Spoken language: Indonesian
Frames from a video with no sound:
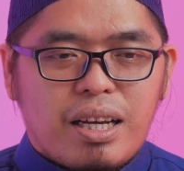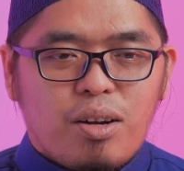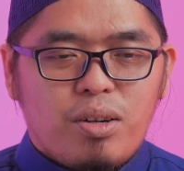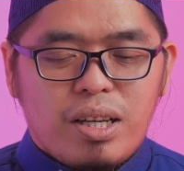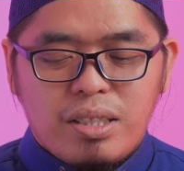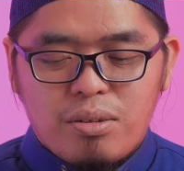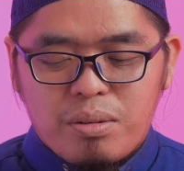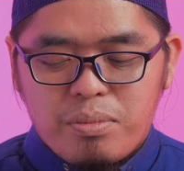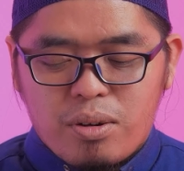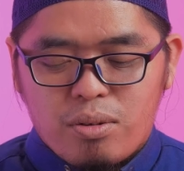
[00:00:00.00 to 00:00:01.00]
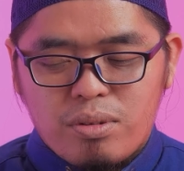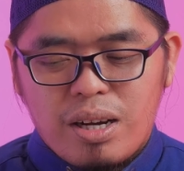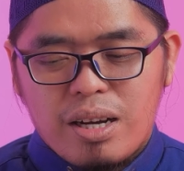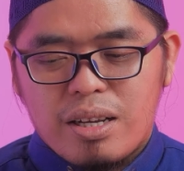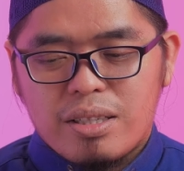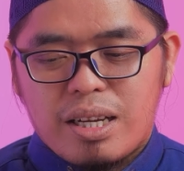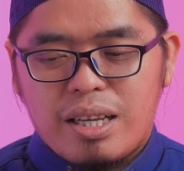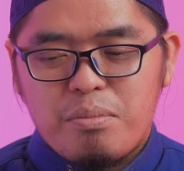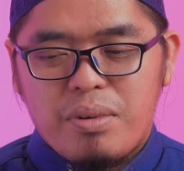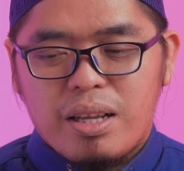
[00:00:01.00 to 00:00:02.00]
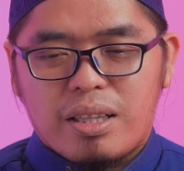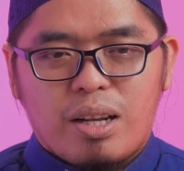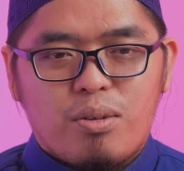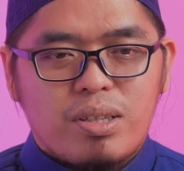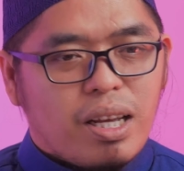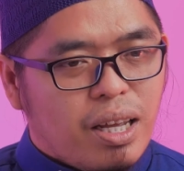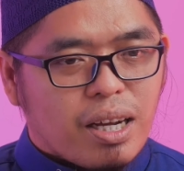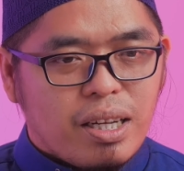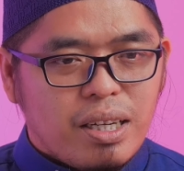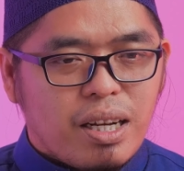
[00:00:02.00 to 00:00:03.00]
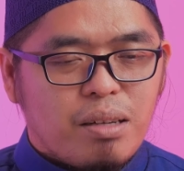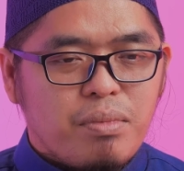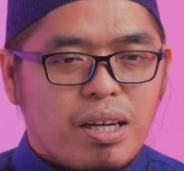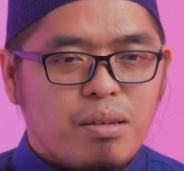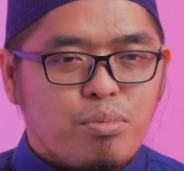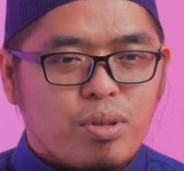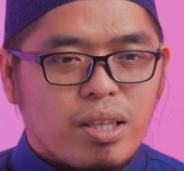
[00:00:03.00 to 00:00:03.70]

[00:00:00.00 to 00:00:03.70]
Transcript: Nanti kalau dia jawab, oh enggak, saya beli telur, saya yakin di dalamnya